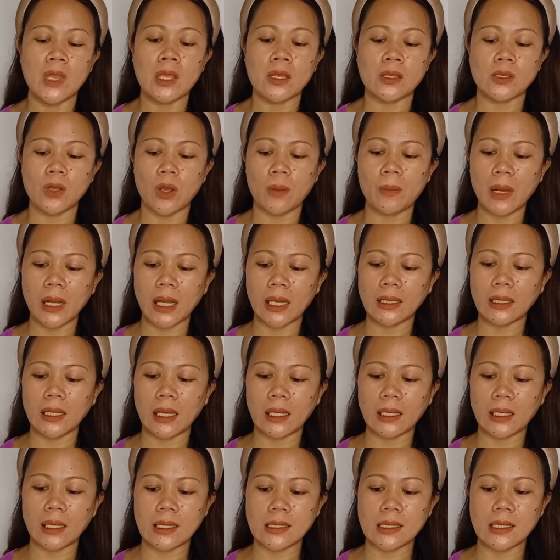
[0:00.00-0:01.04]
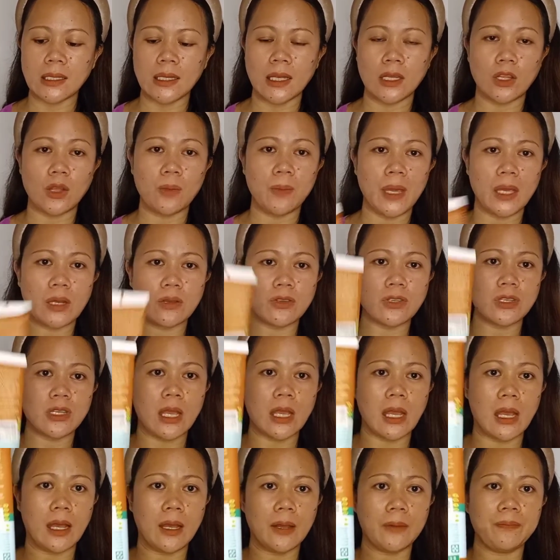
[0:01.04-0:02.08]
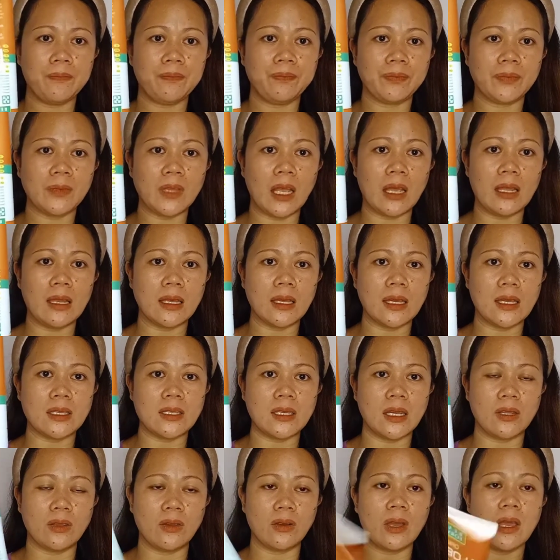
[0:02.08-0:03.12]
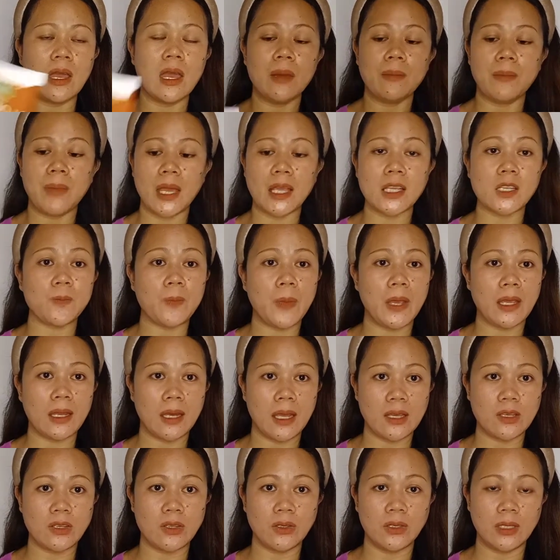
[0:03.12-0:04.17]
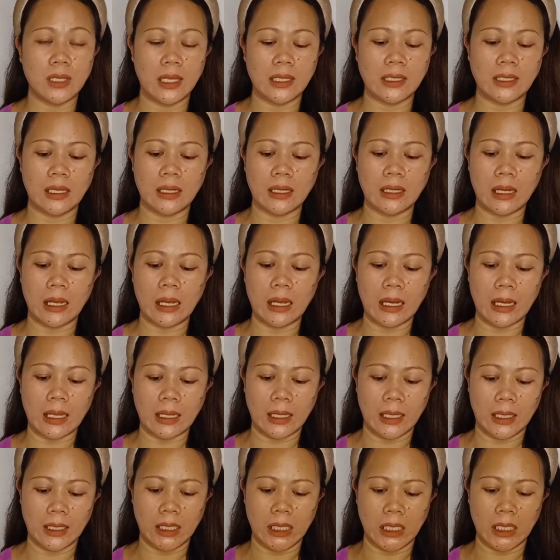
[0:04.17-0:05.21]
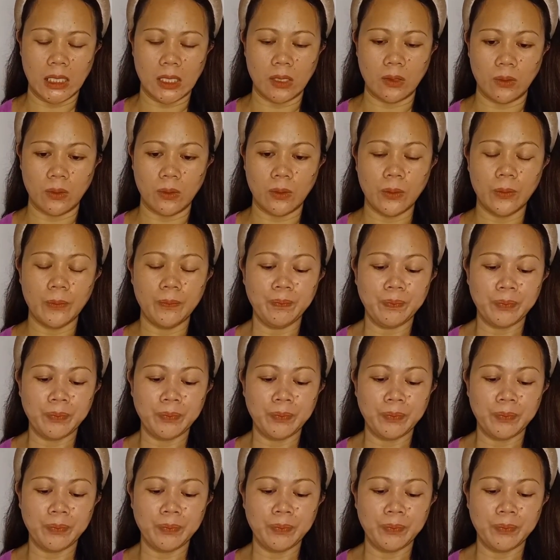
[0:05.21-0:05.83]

So, maganda rin kasi dito, meron siyang nakalagay dyan, no? May expiration date ng nakalagay dito.